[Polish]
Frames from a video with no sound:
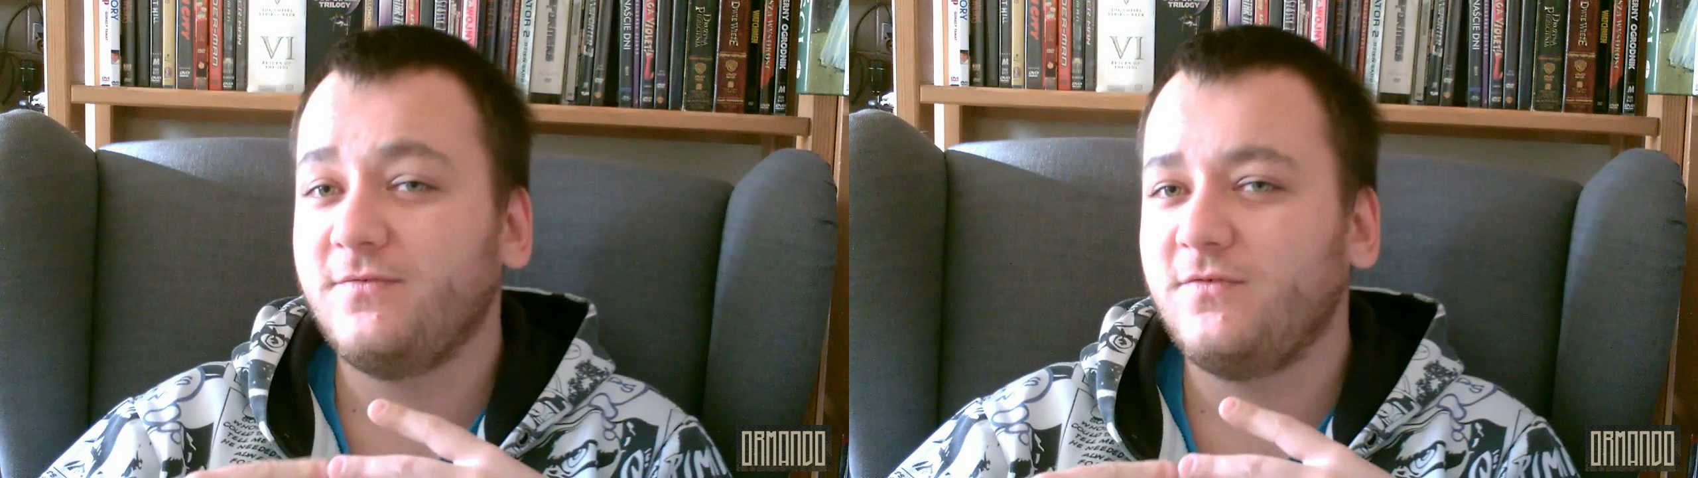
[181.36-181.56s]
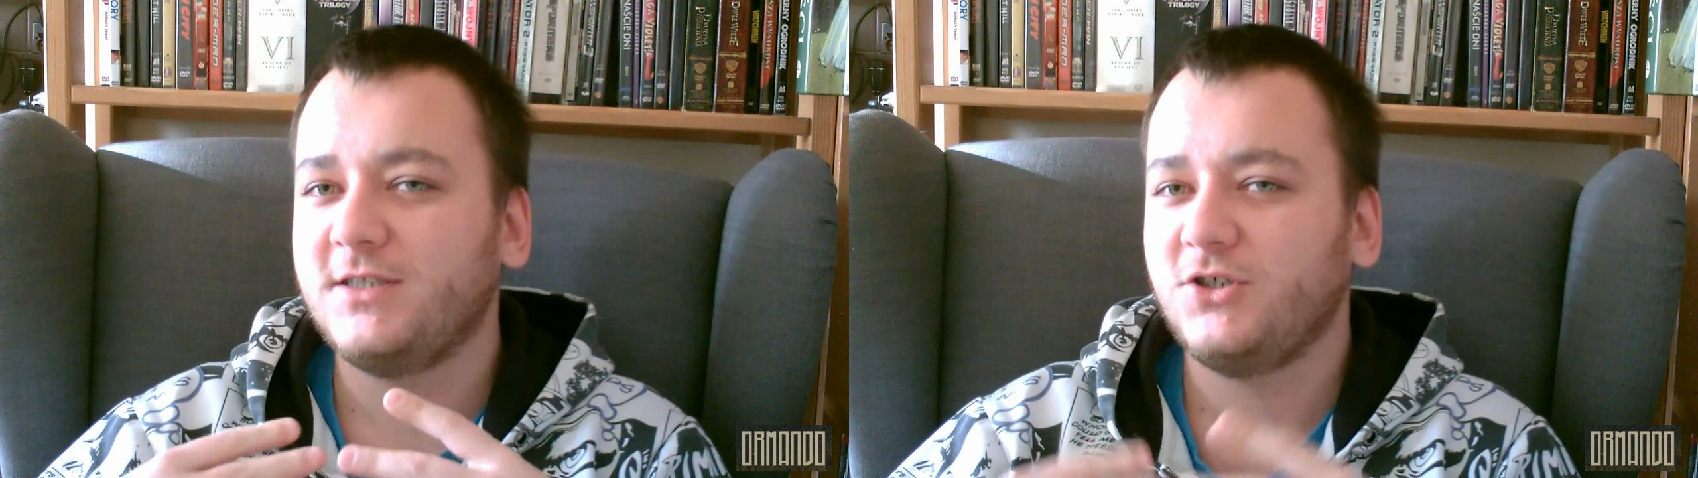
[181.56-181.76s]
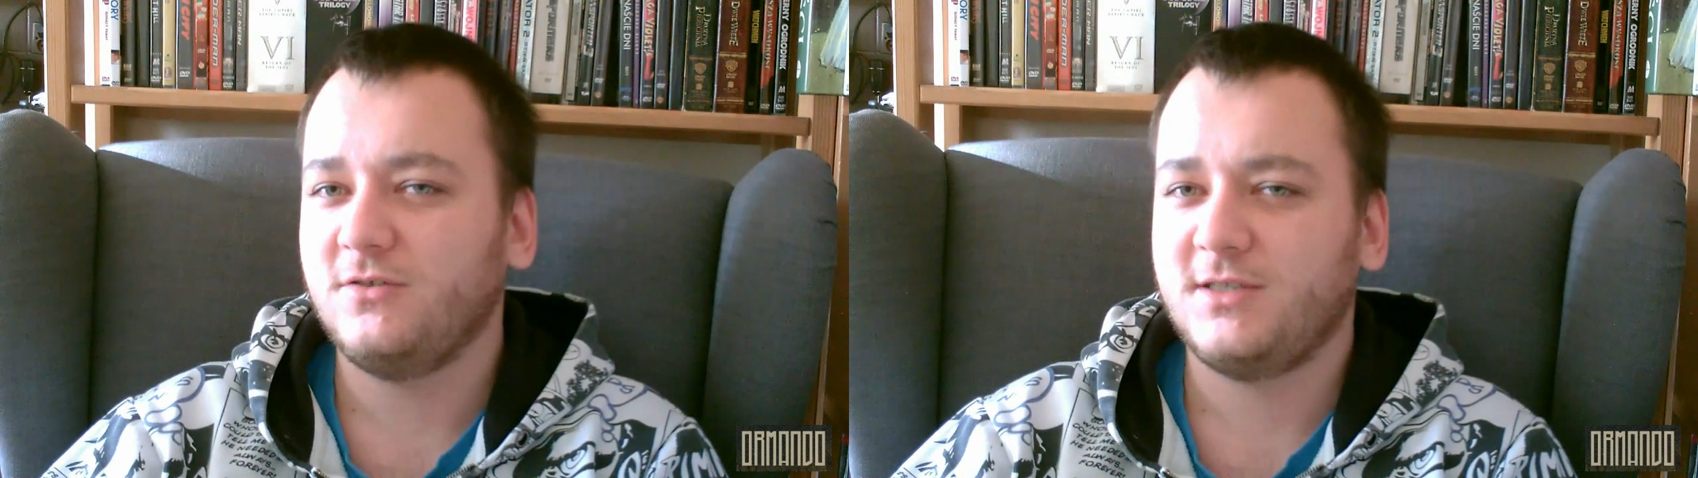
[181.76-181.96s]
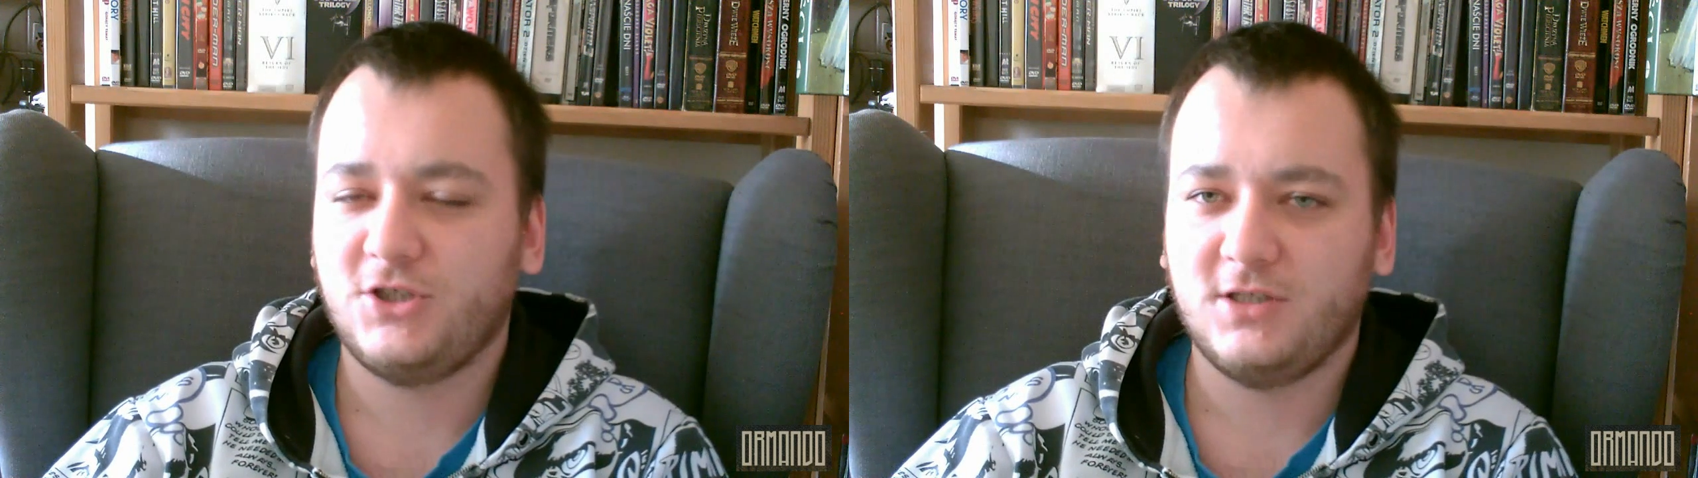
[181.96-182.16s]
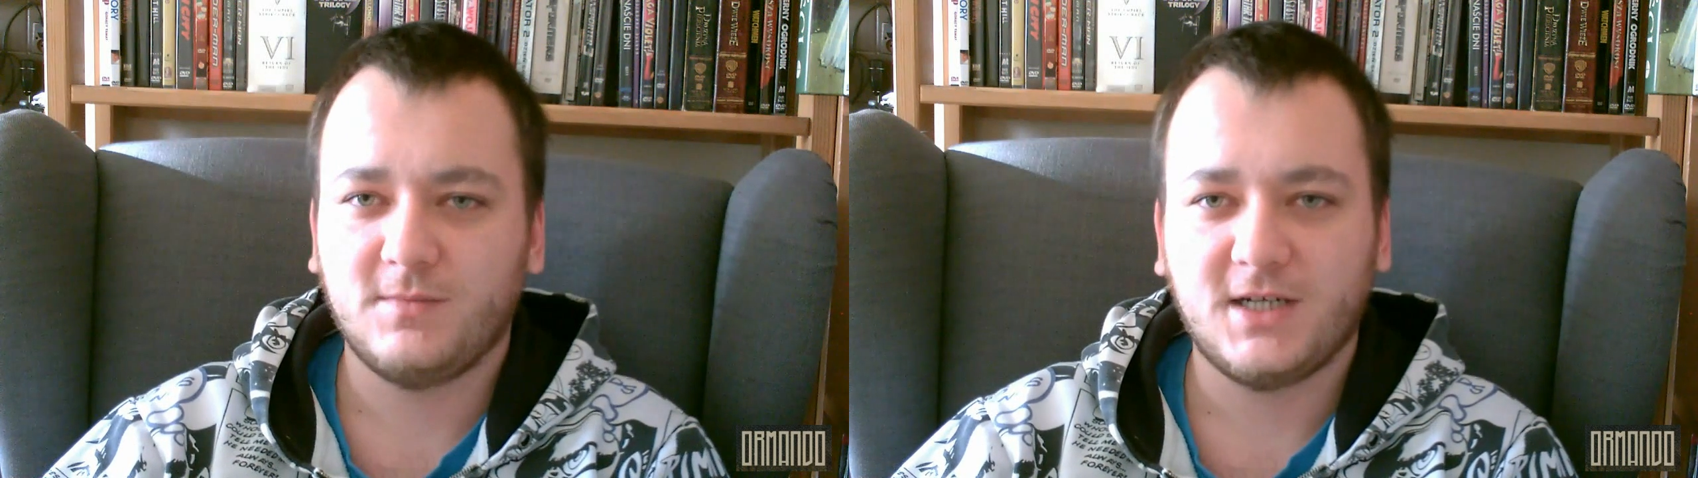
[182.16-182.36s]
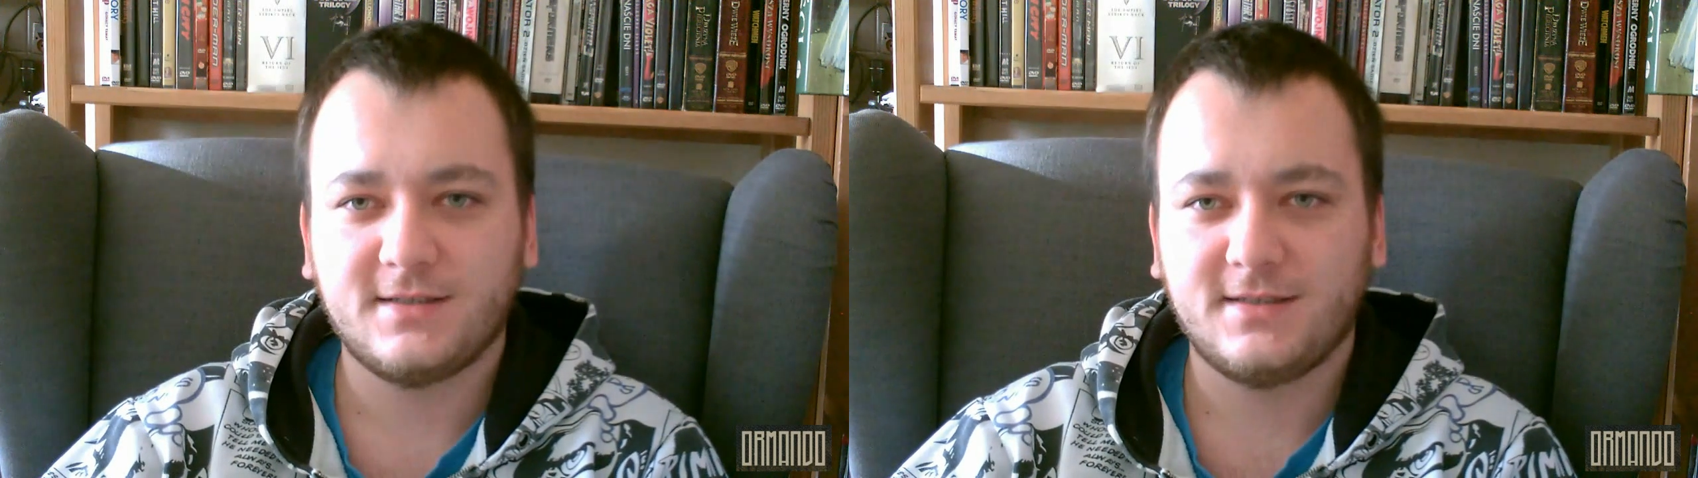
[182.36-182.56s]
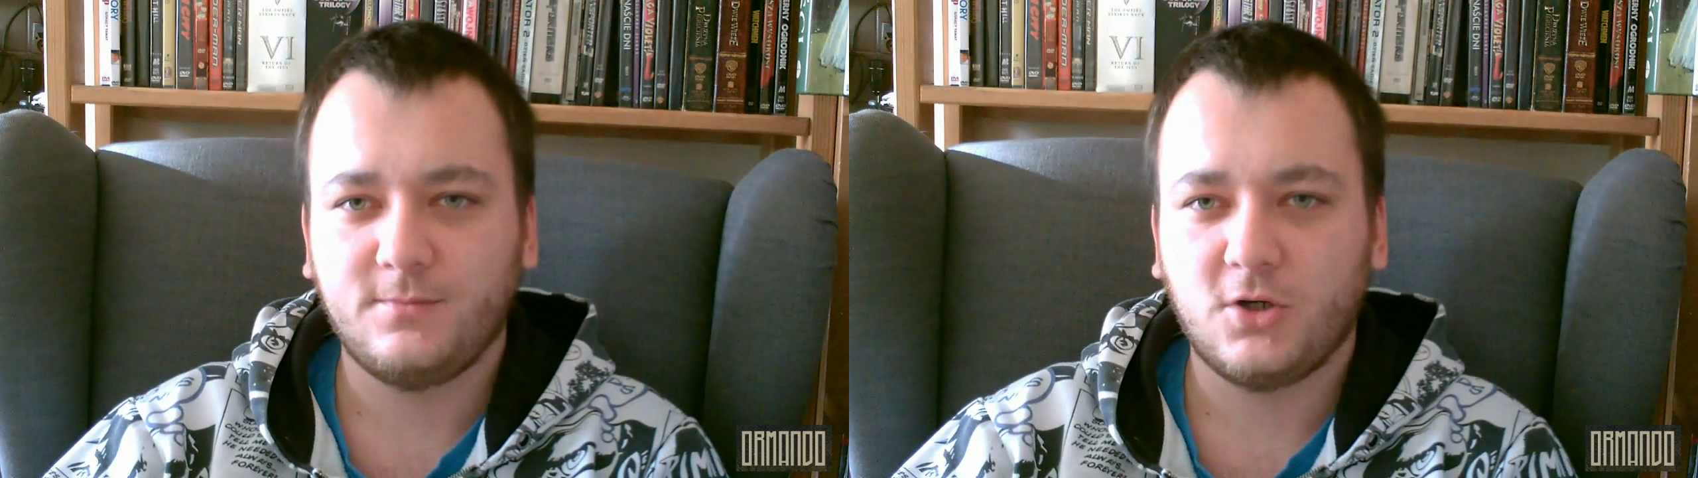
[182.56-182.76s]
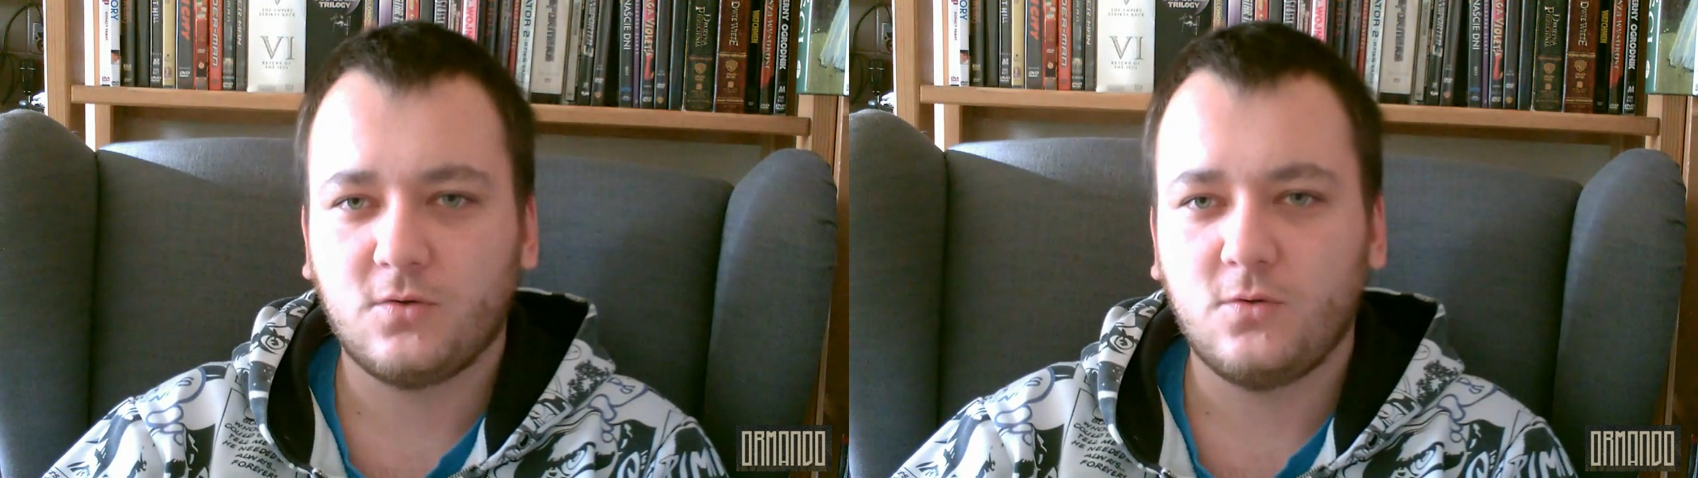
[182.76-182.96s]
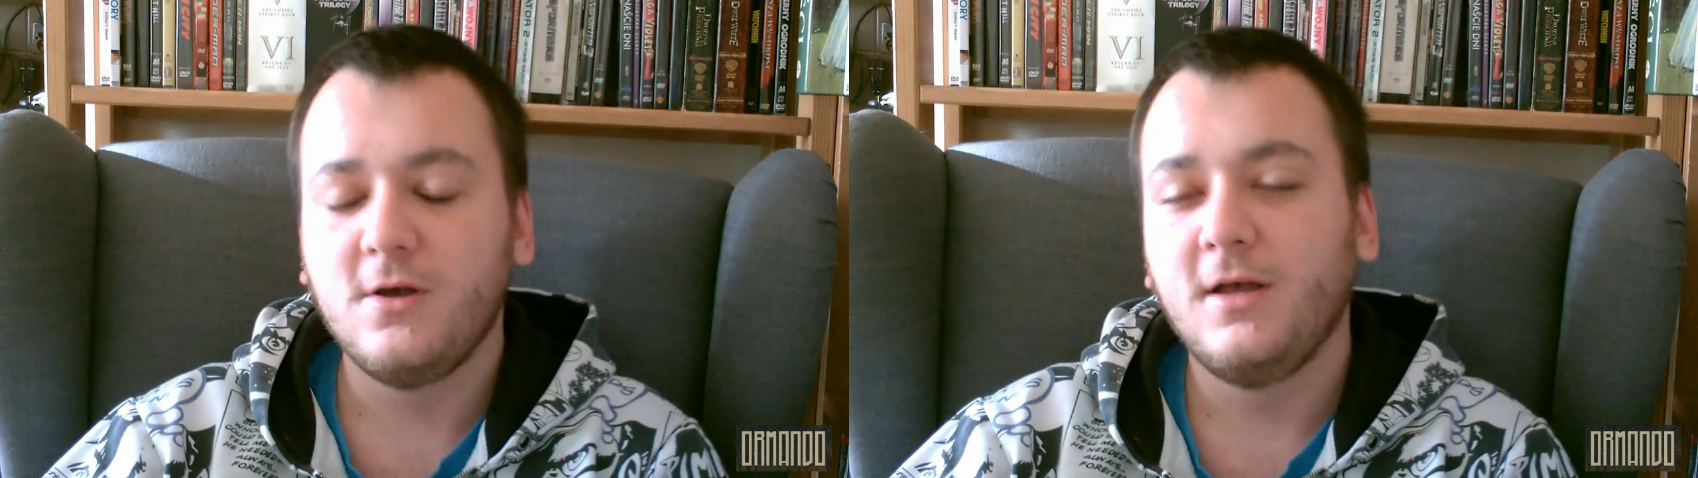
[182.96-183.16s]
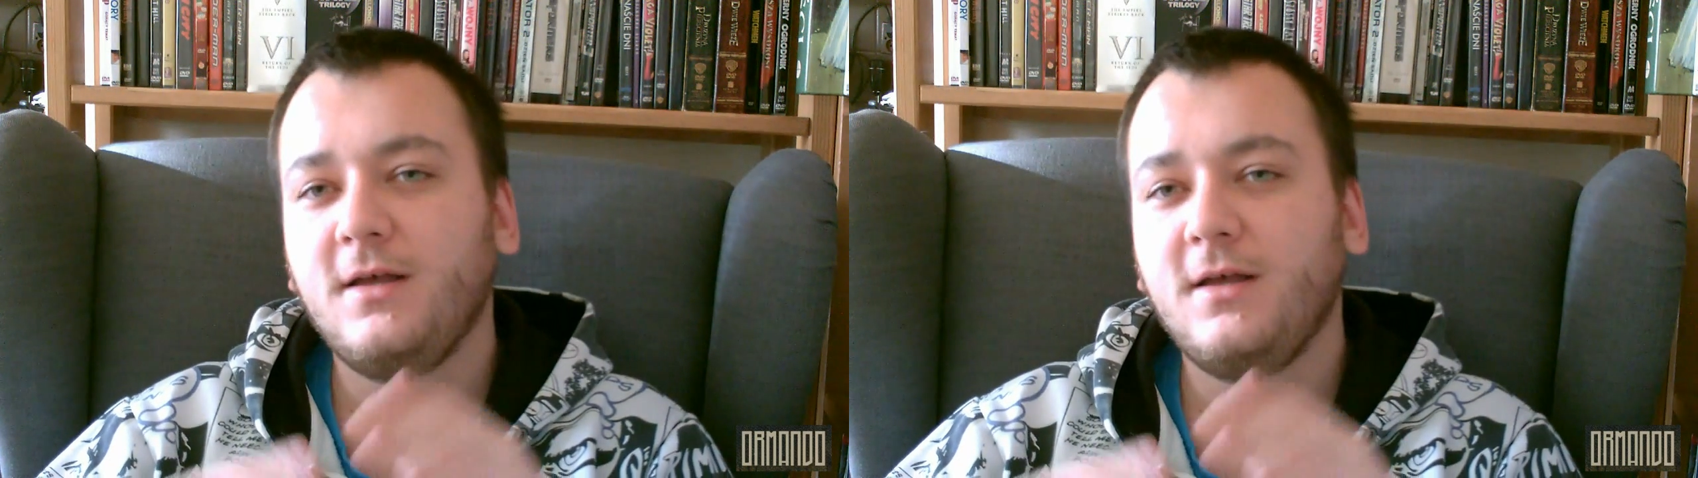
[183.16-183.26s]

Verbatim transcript: w 2017 roku,